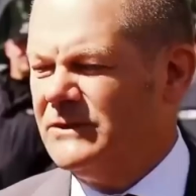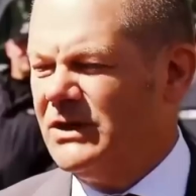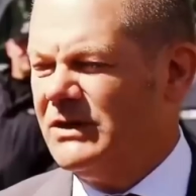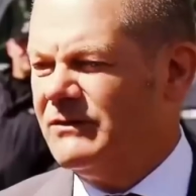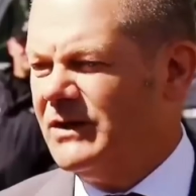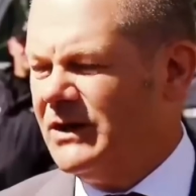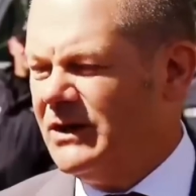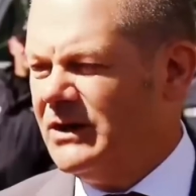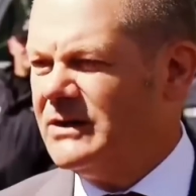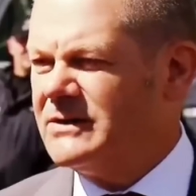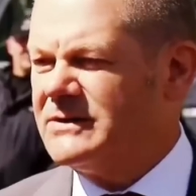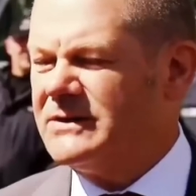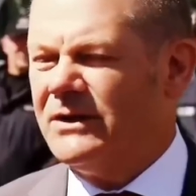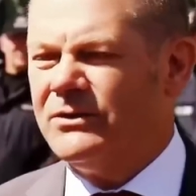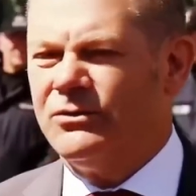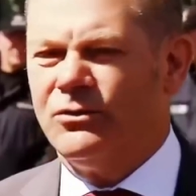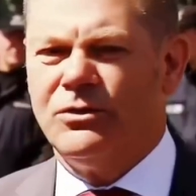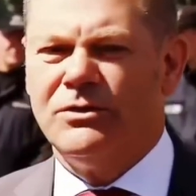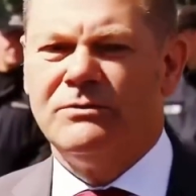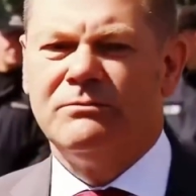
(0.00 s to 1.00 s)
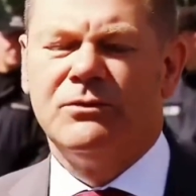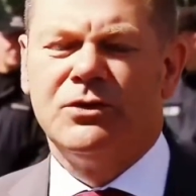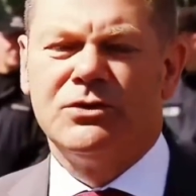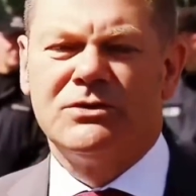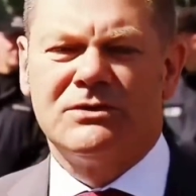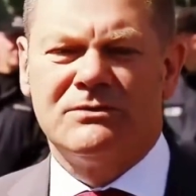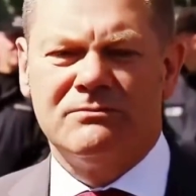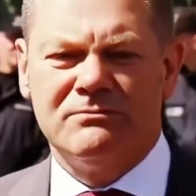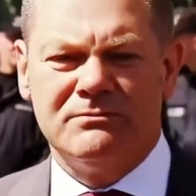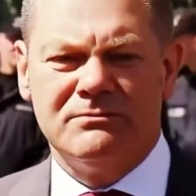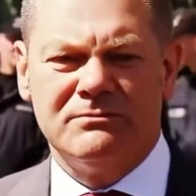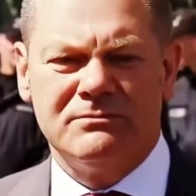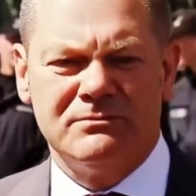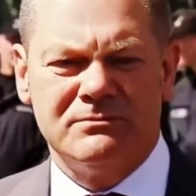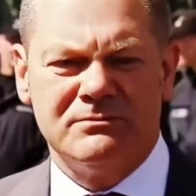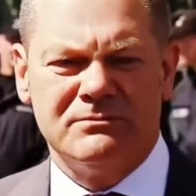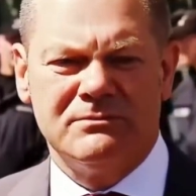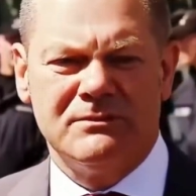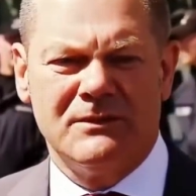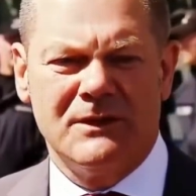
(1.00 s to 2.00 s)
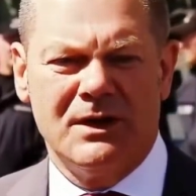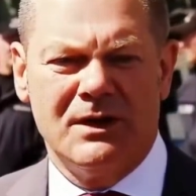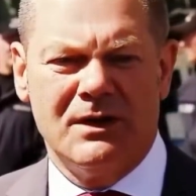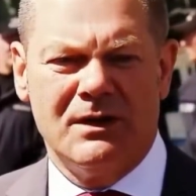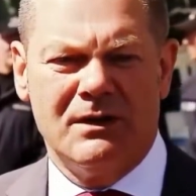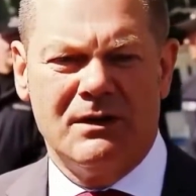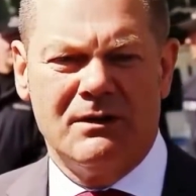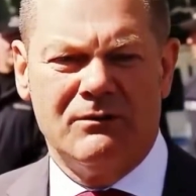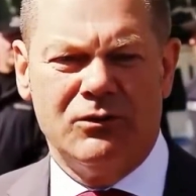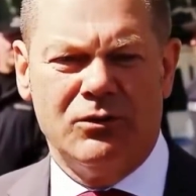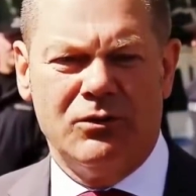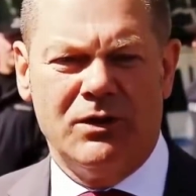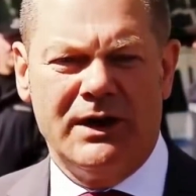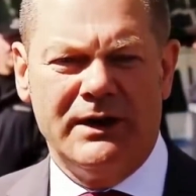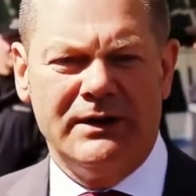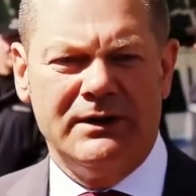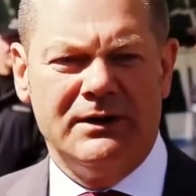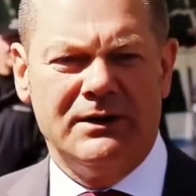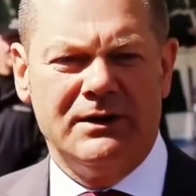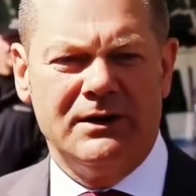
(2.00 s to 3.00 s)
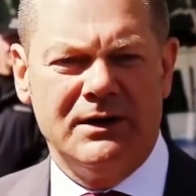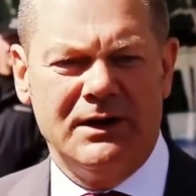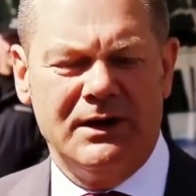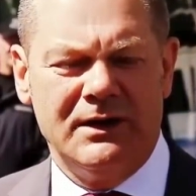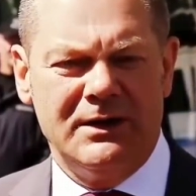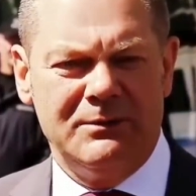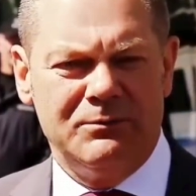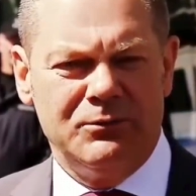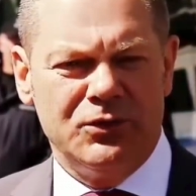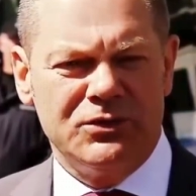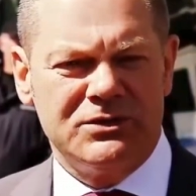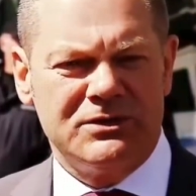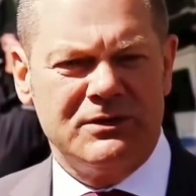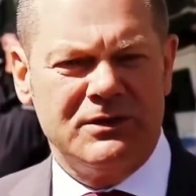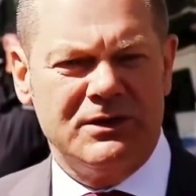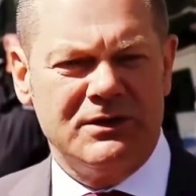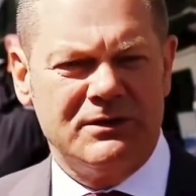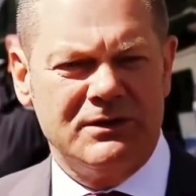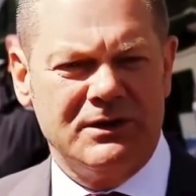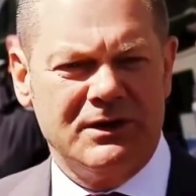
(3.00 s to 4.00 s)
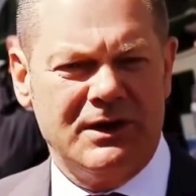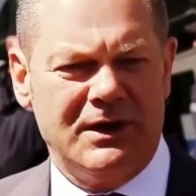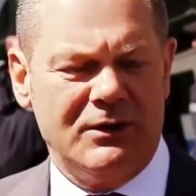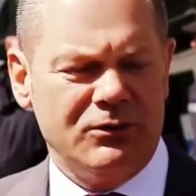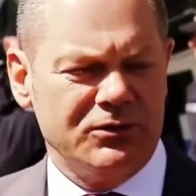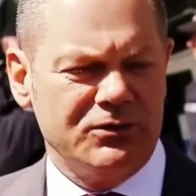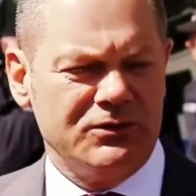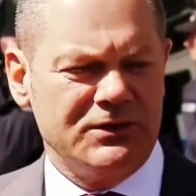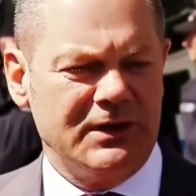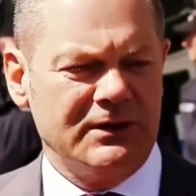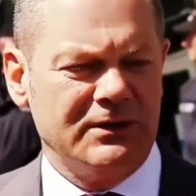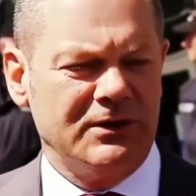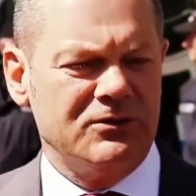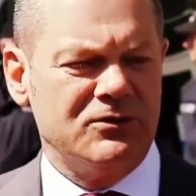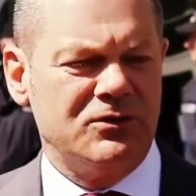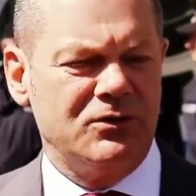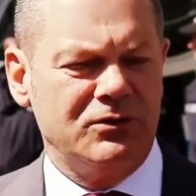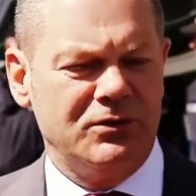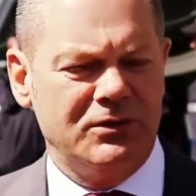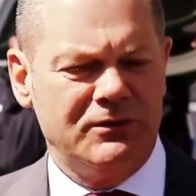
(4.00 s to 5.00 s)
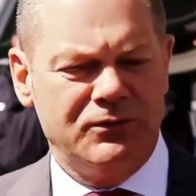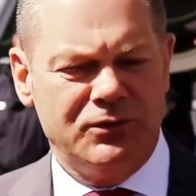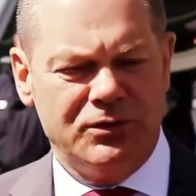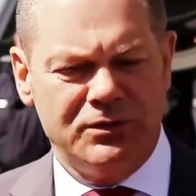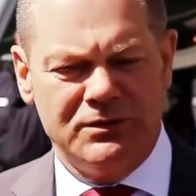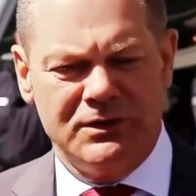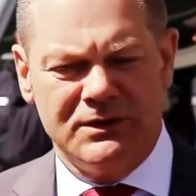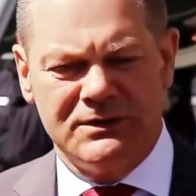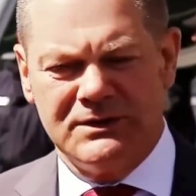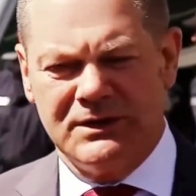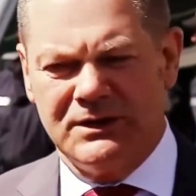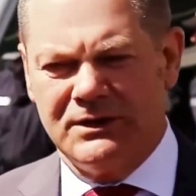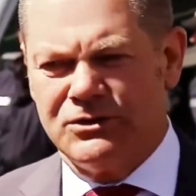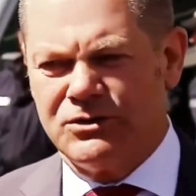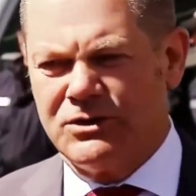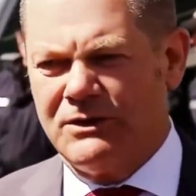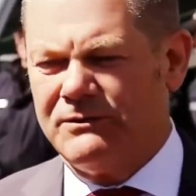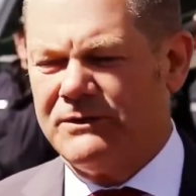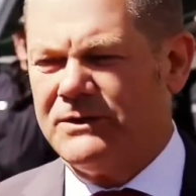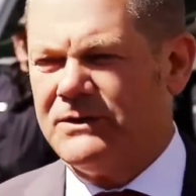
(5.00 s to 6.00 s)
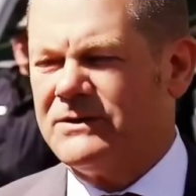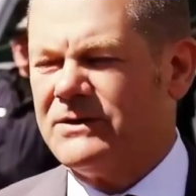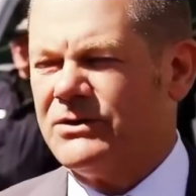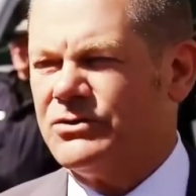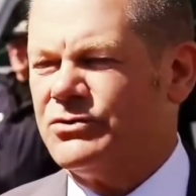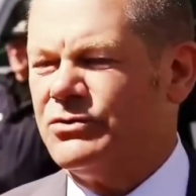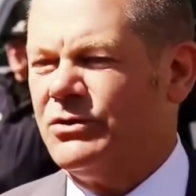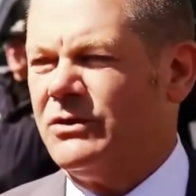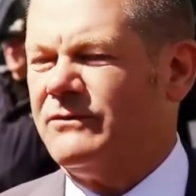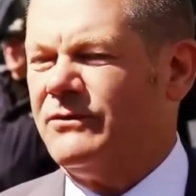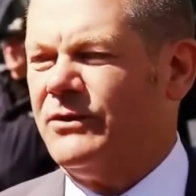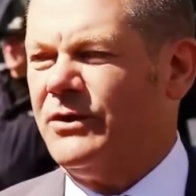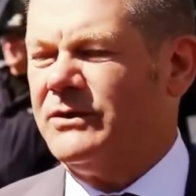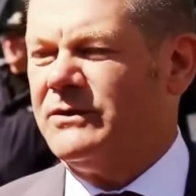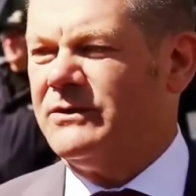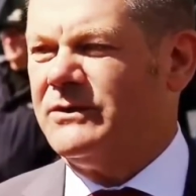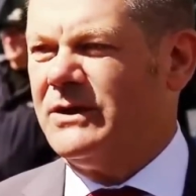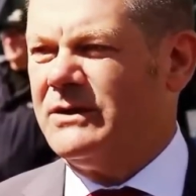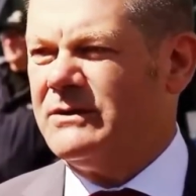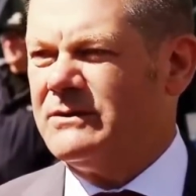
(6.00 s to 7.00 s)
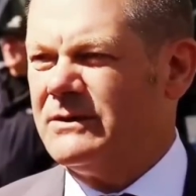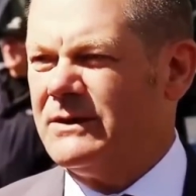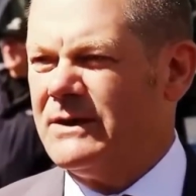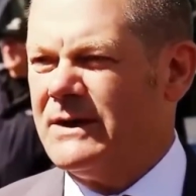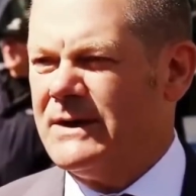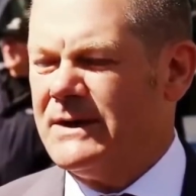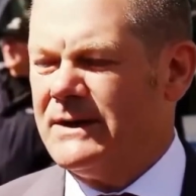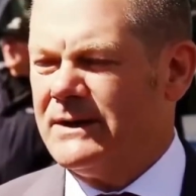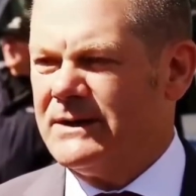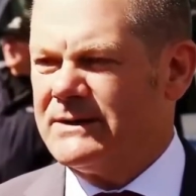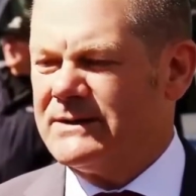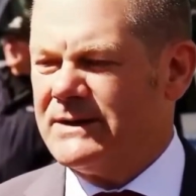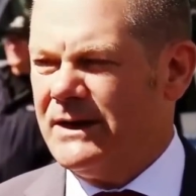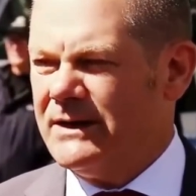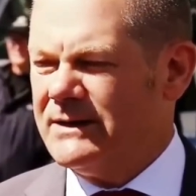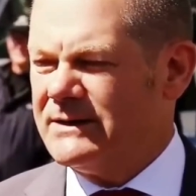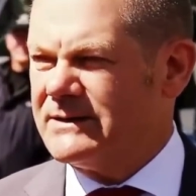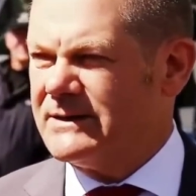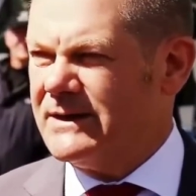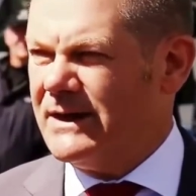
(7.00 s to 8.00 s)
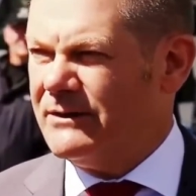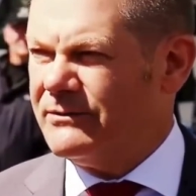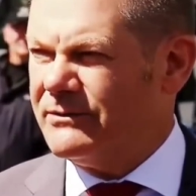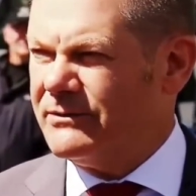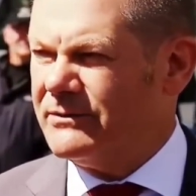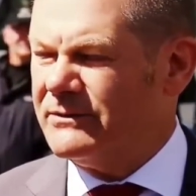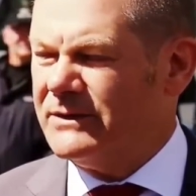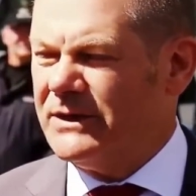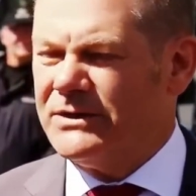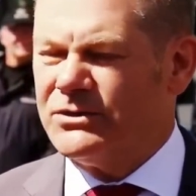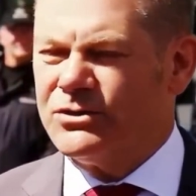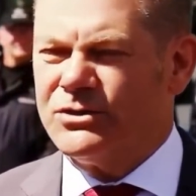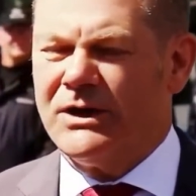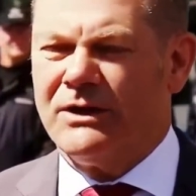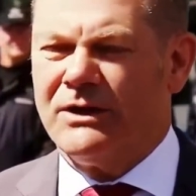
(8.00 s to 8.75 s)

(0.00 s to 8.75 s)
nicht weniges erdulden mussten, wo einige erleben mussten, dass ihre Autos angezündet wurden, dass ihre Geschäfte zerstört worden sind. Das alles darf nicht